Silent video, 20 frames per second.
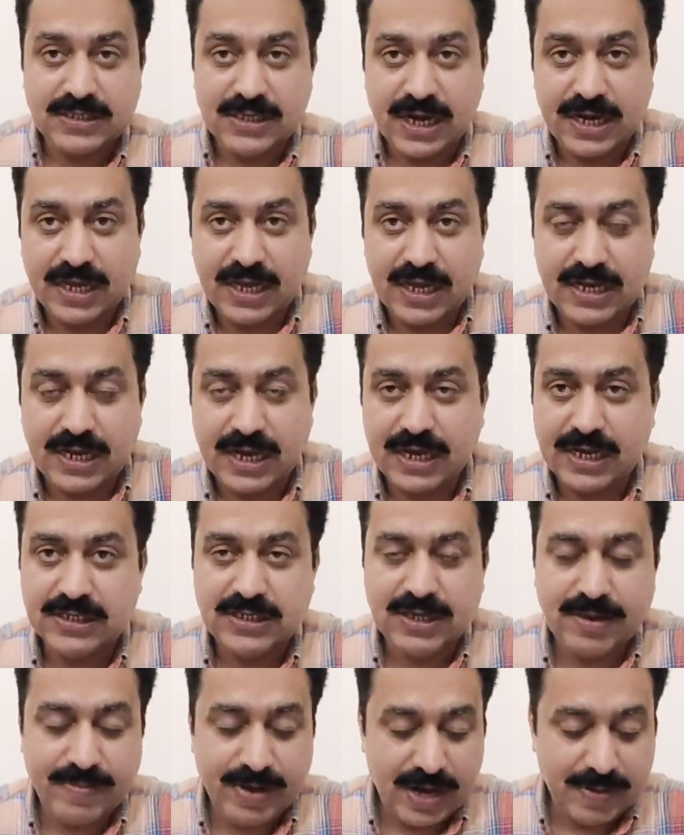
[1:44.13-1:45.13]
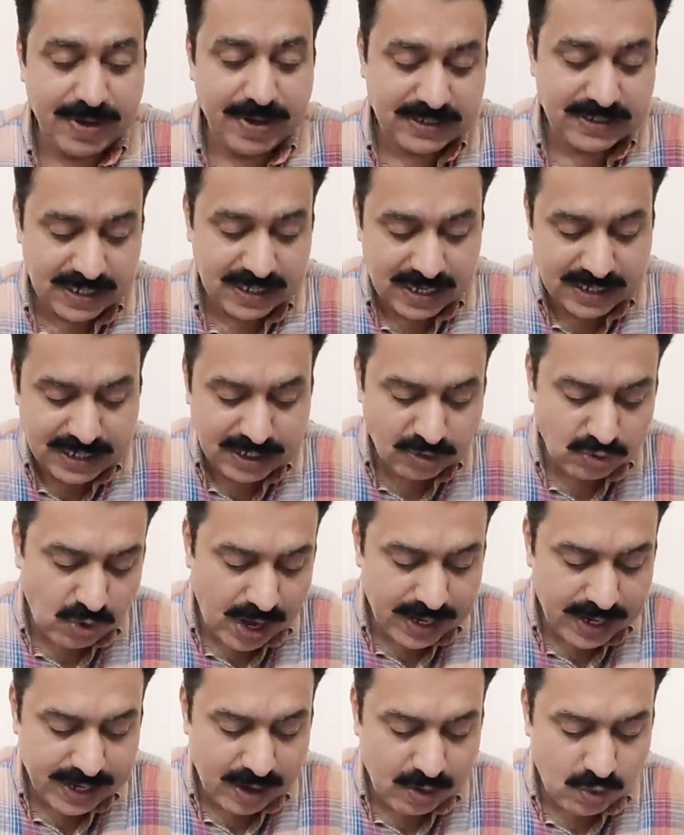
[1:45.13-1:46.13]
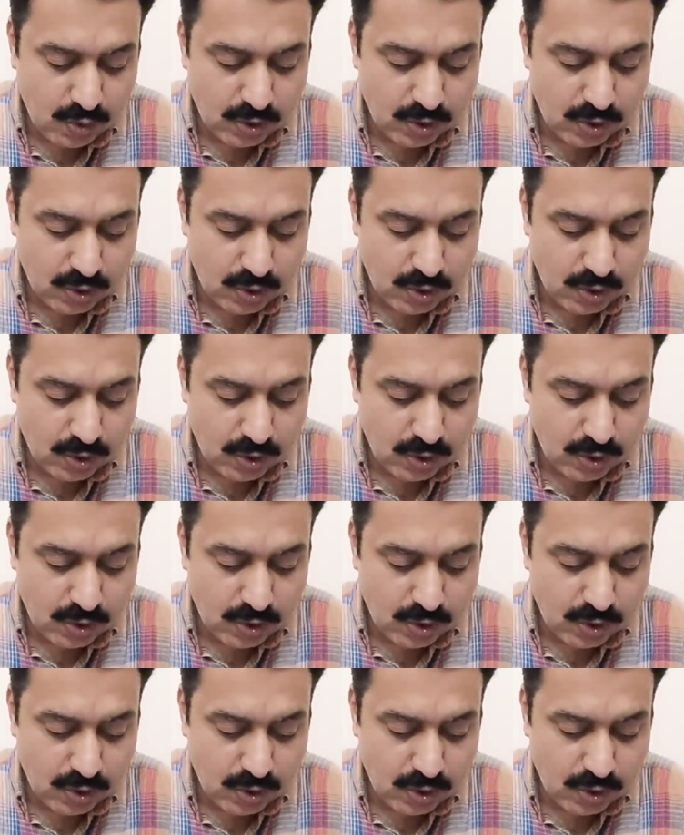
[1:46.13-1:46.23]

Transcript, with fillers: इजहार किया था कि जी हमारे पास नहीं है ये तो आ गया